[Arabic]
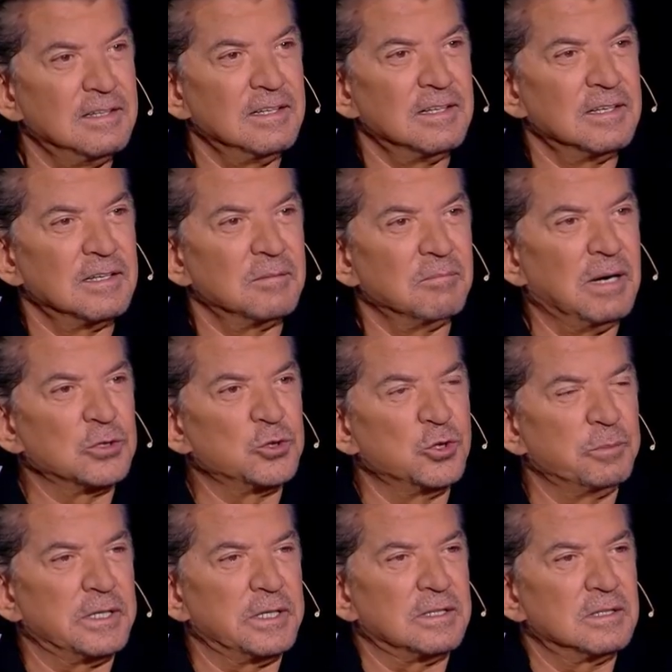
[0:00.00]
على الحفله بالغناء
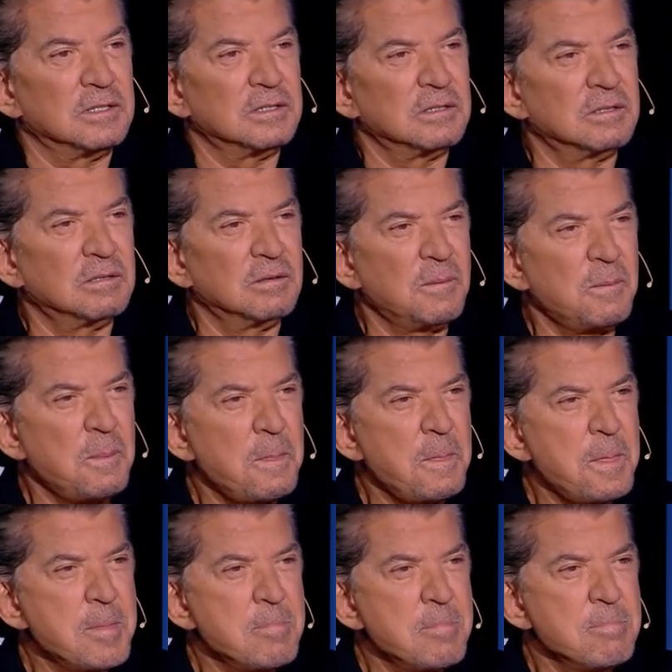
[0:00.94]
مهضومين
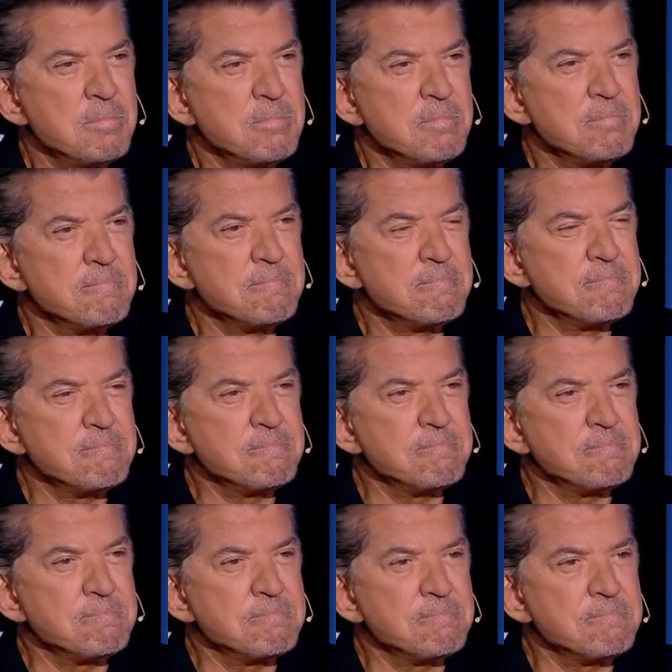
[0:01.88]
انت بتعرف محمد
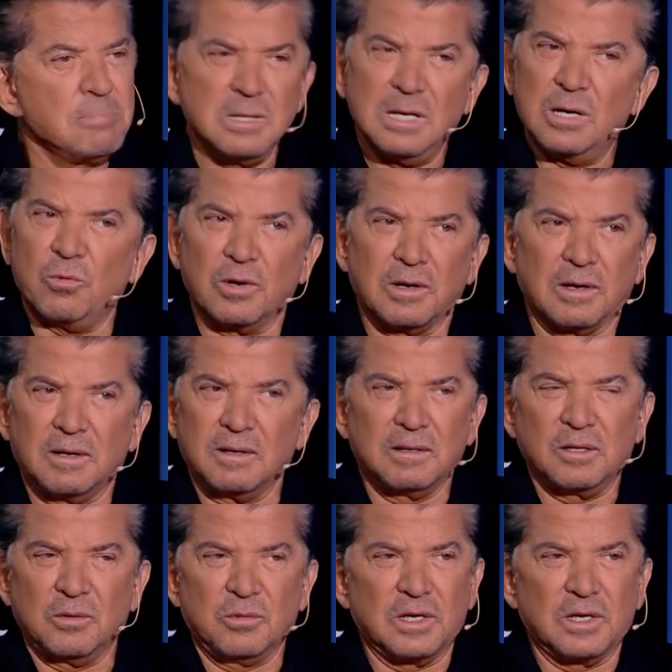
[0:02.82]
رمضان قد بياخذ على الحفله لا والله